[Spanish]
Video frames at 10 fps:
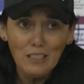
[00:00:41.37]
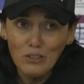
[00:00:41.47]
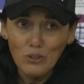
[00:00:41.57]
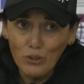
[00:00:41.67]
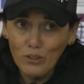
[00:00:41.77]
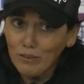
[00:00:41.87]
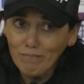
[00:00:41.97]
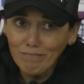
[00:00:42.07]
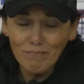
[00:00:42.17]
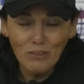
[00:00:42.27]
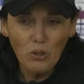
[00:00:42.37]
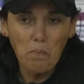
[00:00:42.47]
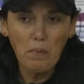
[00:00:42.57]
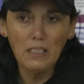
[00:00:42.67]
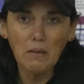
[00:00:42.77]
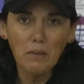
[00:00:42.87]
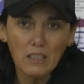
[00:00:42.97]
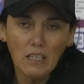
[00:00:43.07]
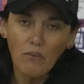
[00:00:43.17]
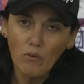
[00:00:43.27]
son
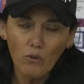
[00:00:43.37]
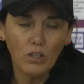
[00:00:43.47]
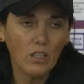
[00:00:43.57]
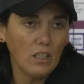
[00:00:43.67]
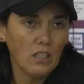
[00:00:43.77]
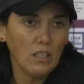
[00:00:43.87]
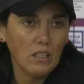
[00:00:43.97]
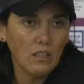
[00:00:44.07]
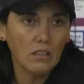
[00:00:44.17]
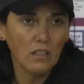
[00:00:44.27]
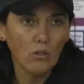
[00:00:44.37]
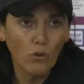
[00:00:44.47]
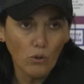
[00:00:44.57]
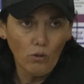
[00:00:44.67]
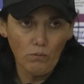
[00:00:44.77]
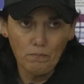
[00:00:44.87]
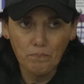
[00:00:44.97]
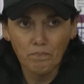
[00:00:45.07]
completamente a favor de, Colo Colo.